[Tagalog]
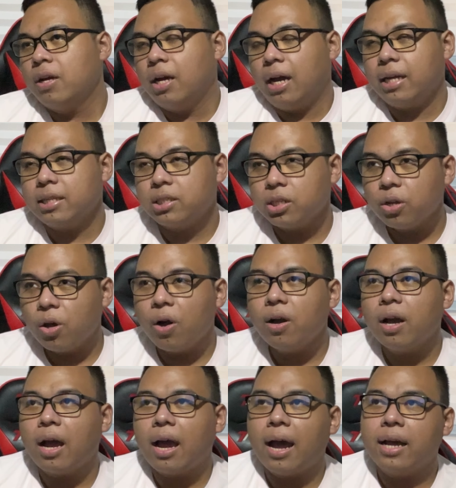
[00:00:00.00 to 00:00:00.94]
as
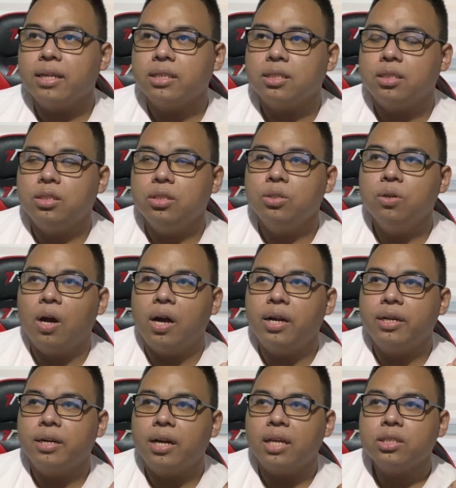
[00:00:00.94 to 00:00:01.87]
long as you
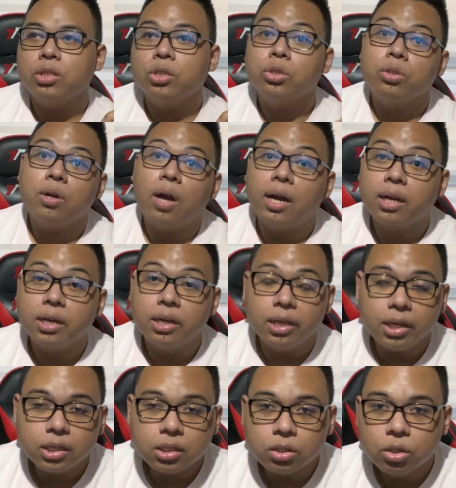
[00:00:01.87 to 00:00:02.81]
are not
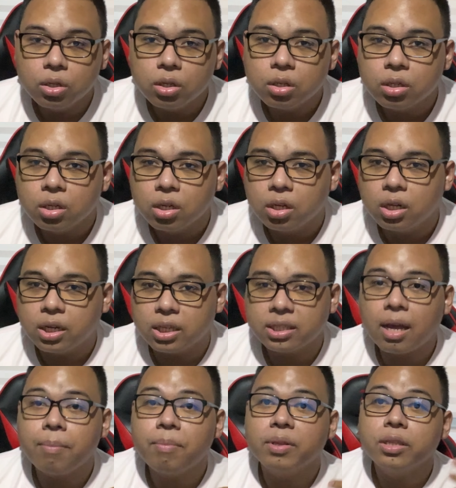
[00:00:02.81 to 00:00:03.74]
struggling, no?
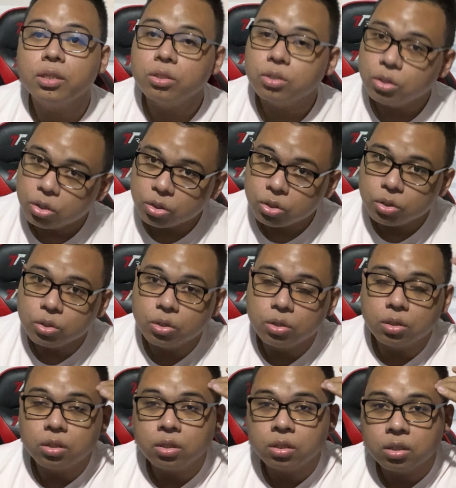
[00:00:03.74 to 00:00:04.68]
Kasama din doon yung
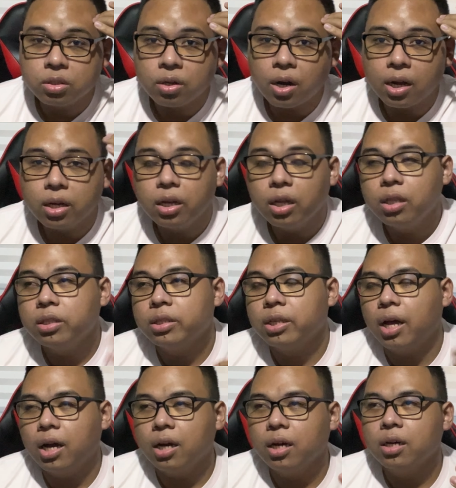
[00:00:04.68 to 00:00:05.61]
struggle
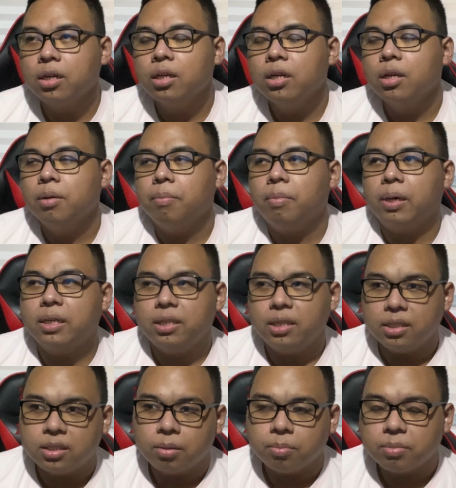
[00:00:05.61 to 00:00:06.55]
ng
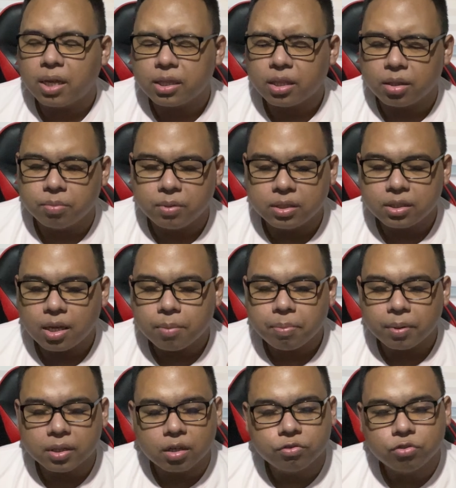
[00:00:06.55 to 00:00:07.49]
pag-iisip natin. Minsan
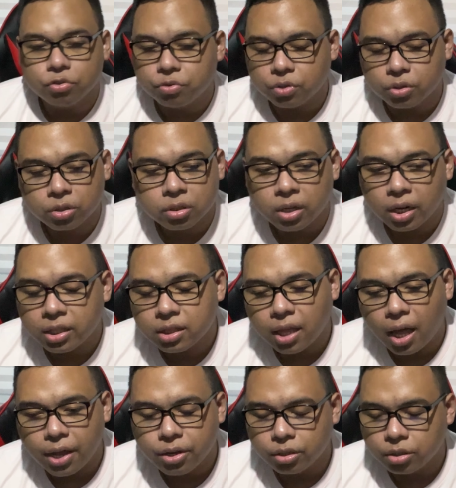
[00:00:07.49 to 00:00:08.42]
pag nafo-frustrate
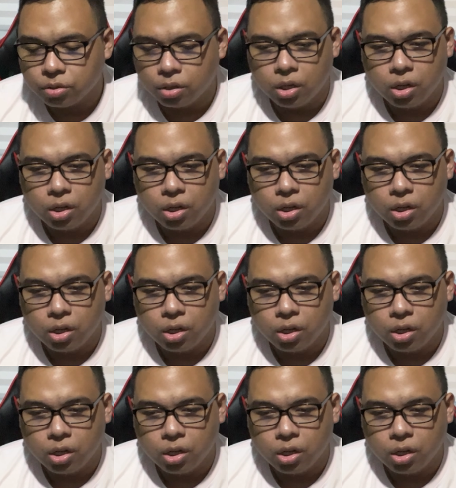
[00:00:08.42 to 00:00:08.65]
tayo,